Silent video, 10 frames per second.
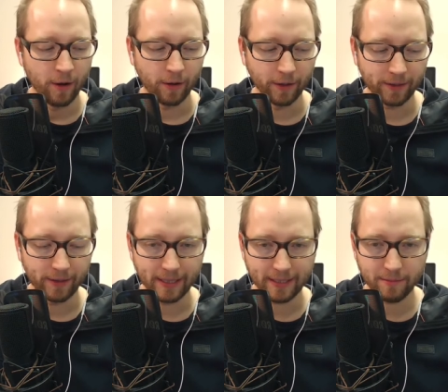Und
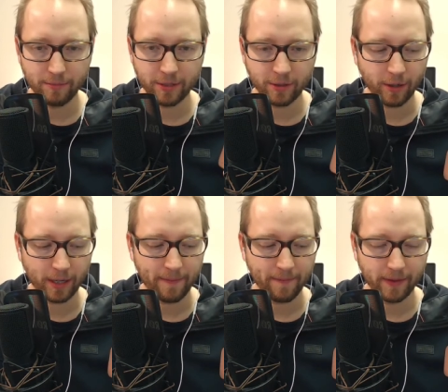es ist ein bisschen
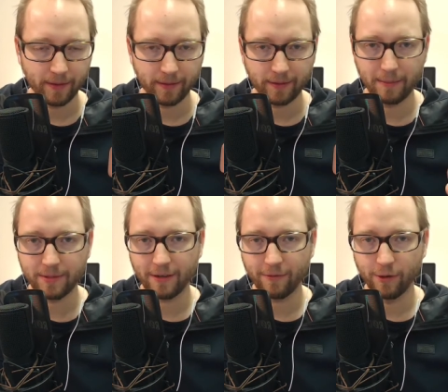teurer. Es gibt
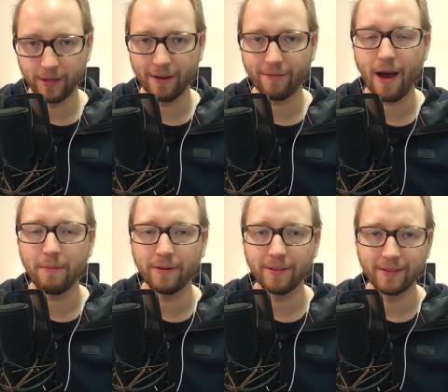es dafür in der
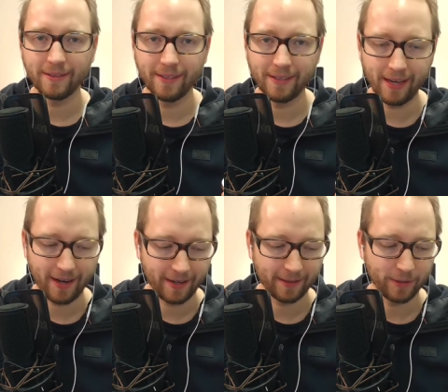Farbe, in
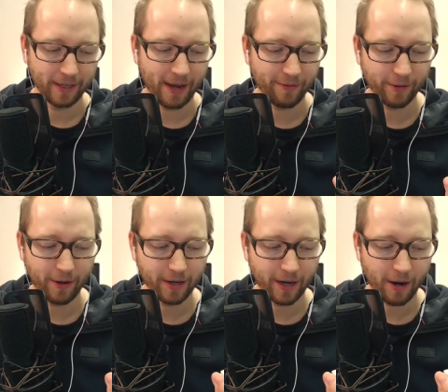der du dein iPhone
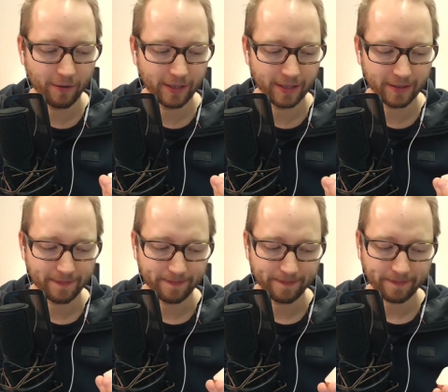auch gekauft hast.
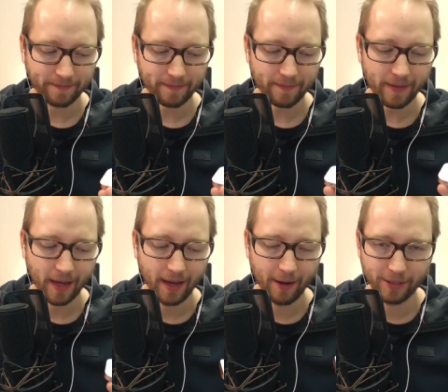
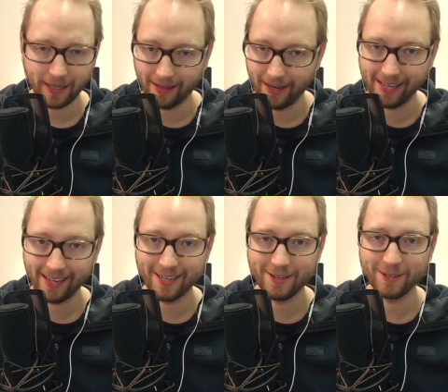Äh, und es hat einen
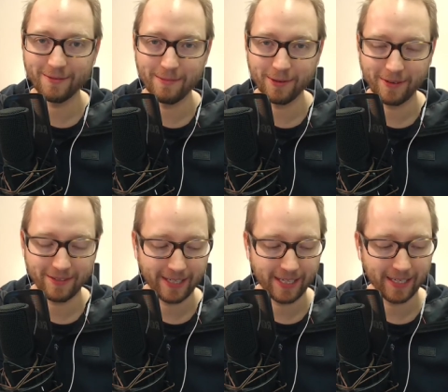Klinkenanschluss, wem
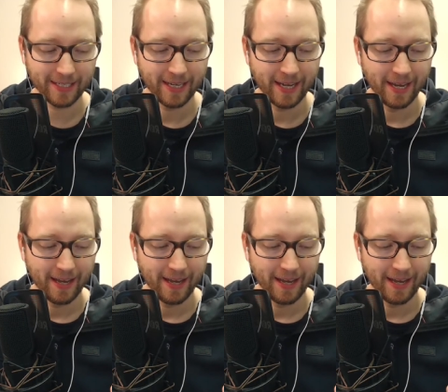sowas wichtig ist.